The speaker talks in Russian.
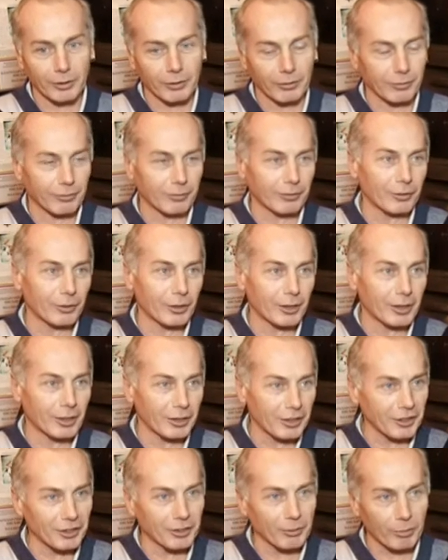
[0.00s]
Э,
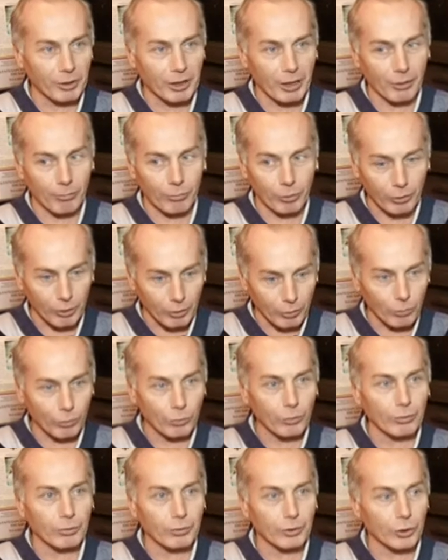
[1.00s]
хотелось бы доработать.
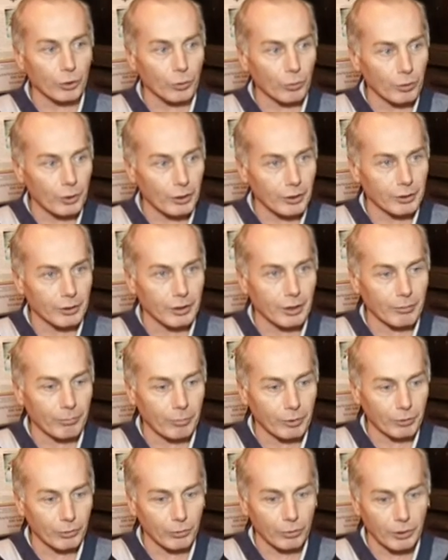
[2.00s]
Ну, что есть, как
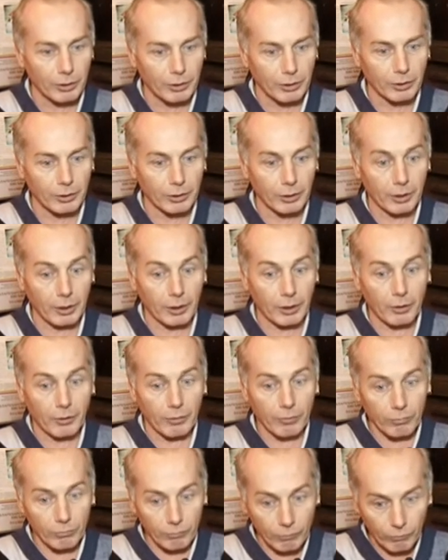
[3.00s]
бы то есть.
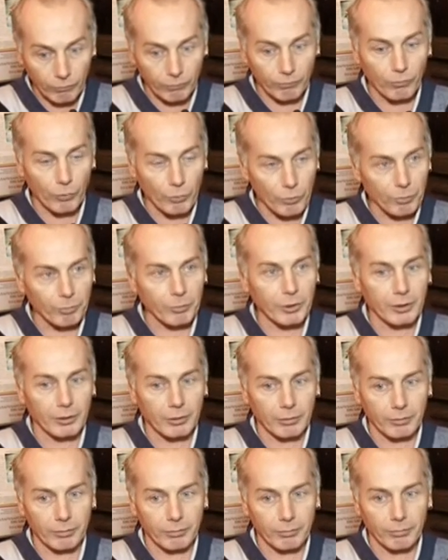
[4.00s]
Ну, в
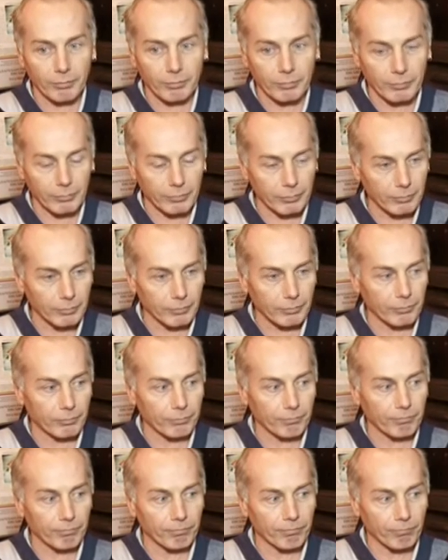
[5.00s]
общем-то,
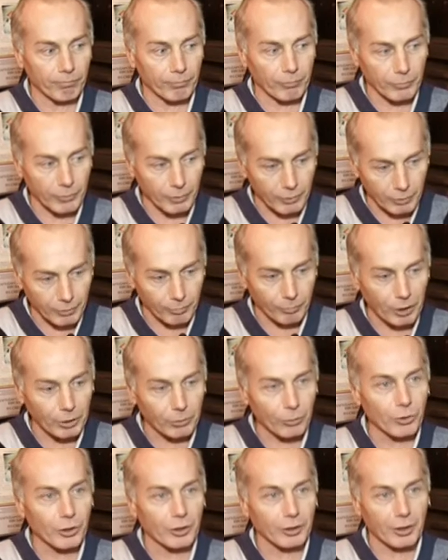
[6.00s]
с моей
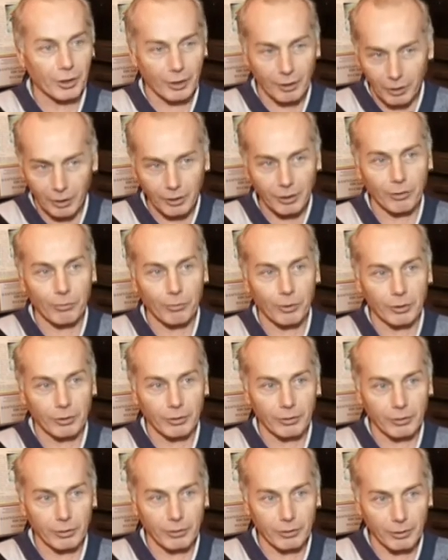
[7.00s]
точки зрения, я
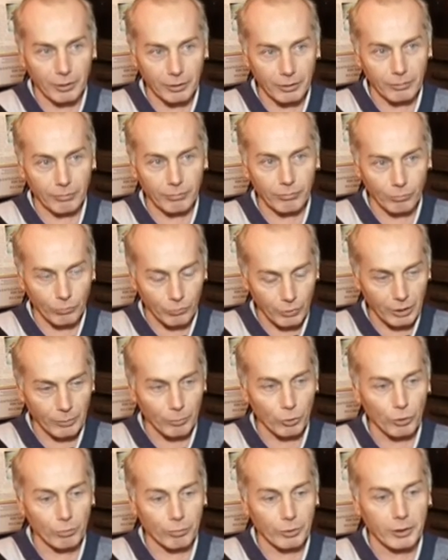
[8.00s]
доволен ну, тем,
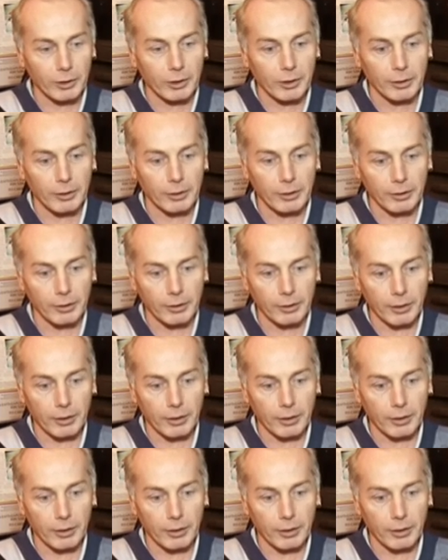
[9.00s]
что мы сделали.